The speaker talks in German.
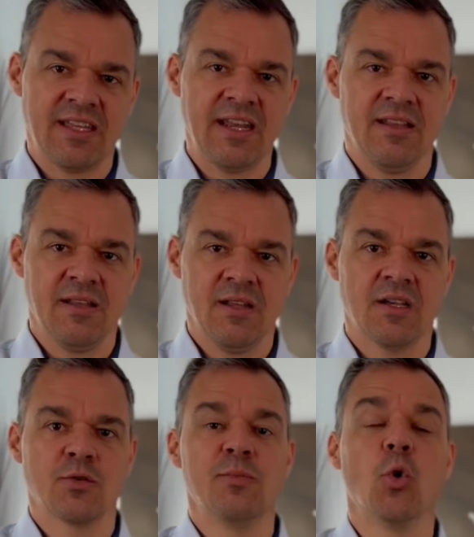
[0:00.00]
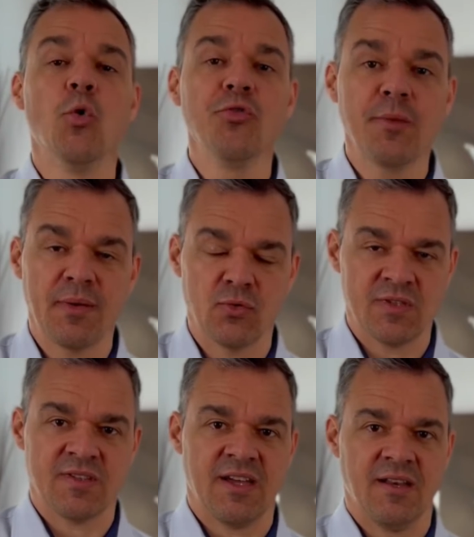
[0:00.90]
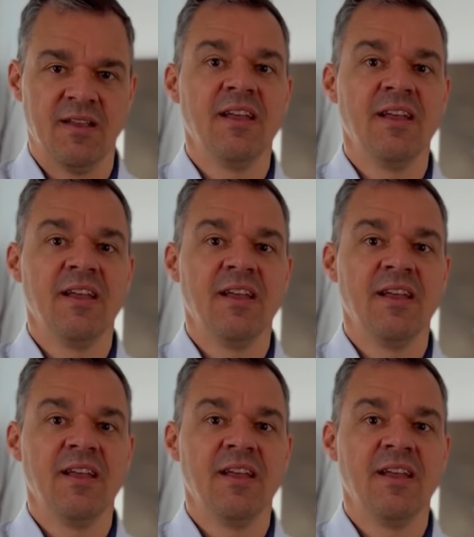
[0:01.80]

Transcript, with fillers: drin, also im Unterbewusstsein.